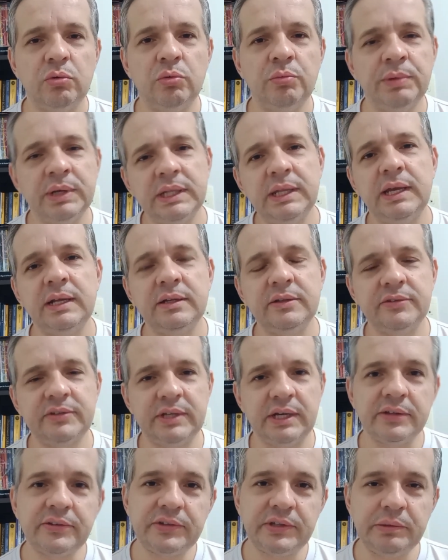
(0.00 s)
Uma delas
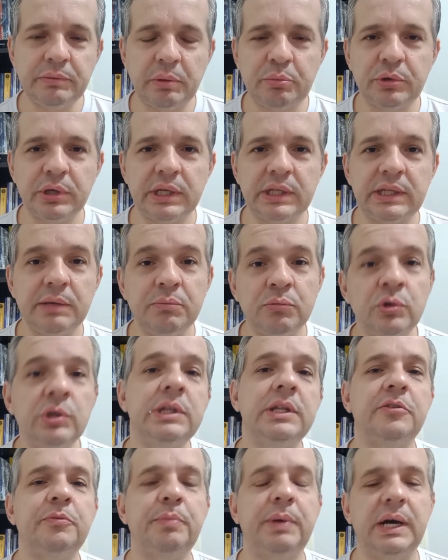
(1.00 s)
está acima porque tem
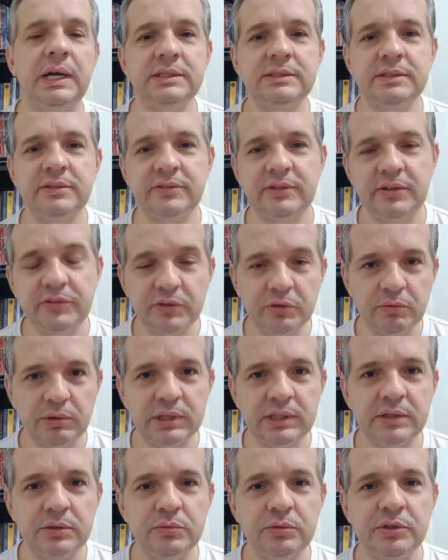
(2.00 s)
muitas páginas, tem
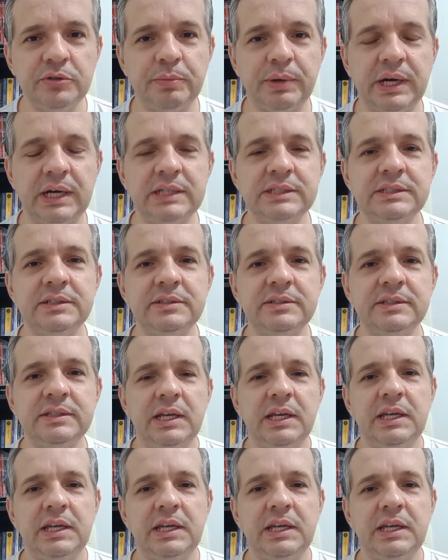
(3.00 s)
52 páginas.